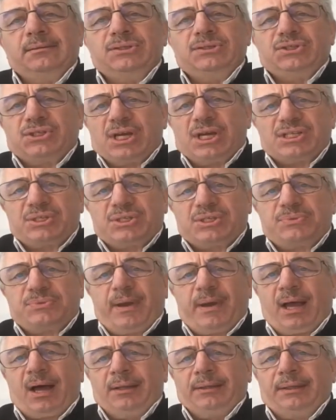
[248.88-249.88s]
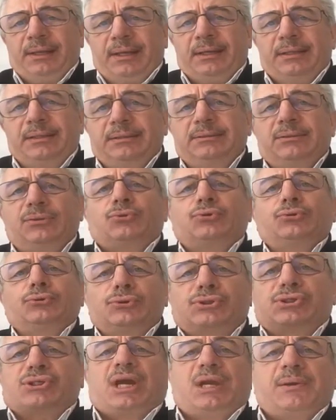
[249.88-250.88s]
cezbe Allah'ın
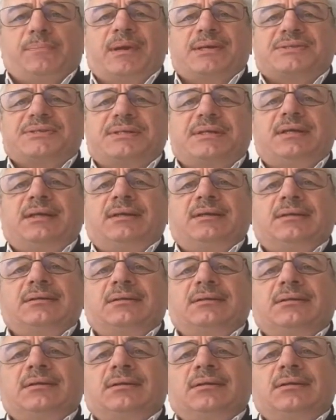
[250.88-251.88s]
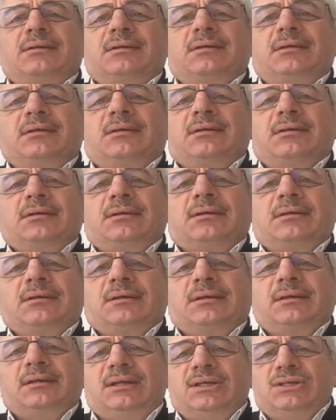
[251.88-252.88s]
kulu çekmesi,
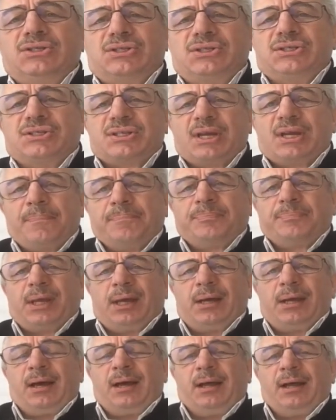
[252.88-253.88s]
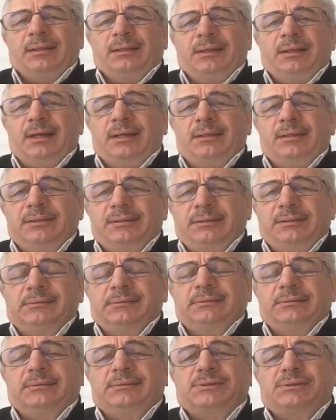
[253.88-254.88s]
incizap da
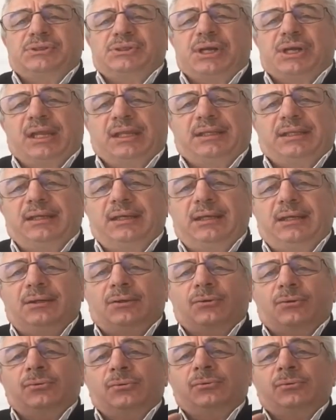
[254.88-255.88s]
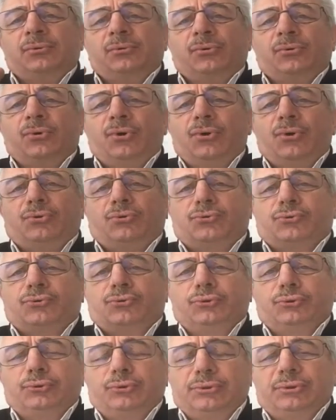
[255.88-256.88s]
Allah'ın çektiği o
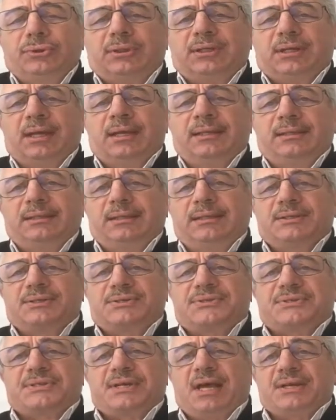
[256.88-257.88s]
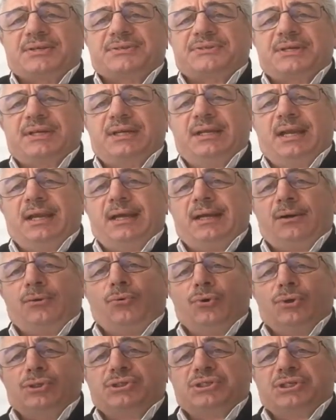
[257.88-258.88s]
kulun kendi rızasıyla
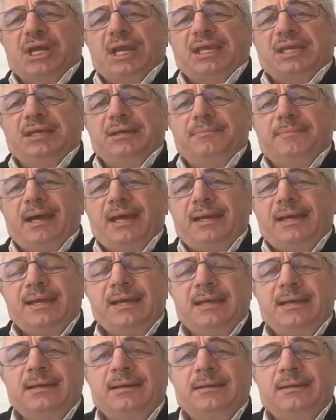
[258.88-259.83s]
o çekime